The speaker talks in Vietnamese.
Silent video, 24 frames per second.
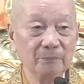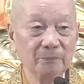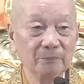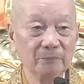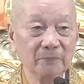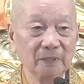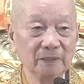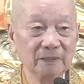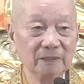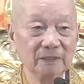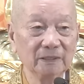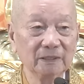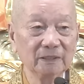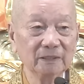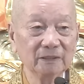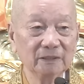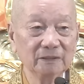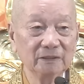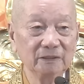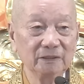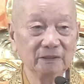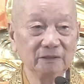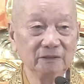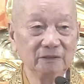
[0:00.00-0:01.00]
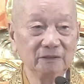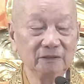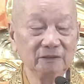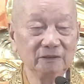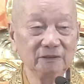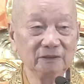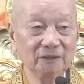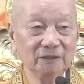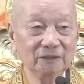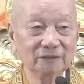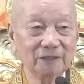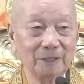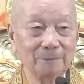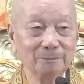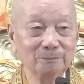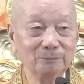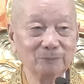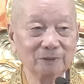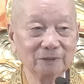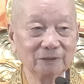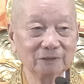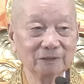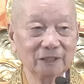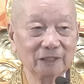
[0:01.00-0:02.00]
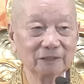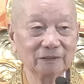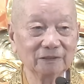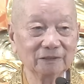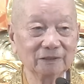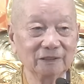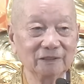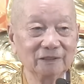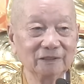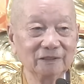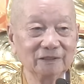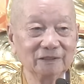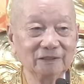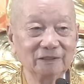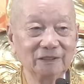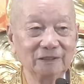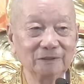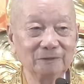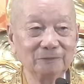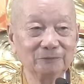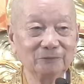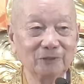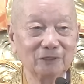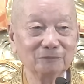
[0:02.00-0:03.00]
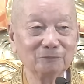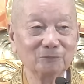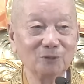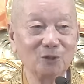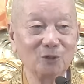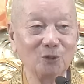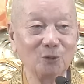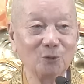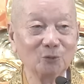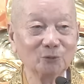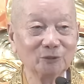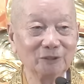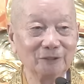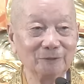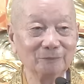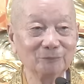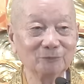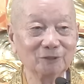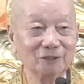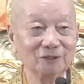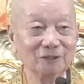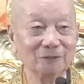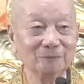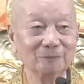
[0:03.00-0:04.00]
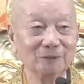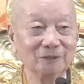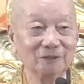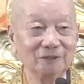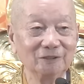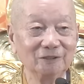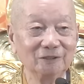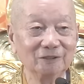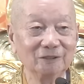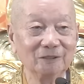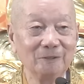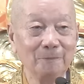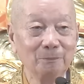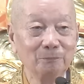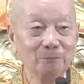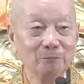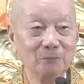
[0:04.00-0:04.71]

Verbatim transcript: mình giữ được cái tâm mình thanh tịnh thì Phật mới hộ niệm tới cho mình được,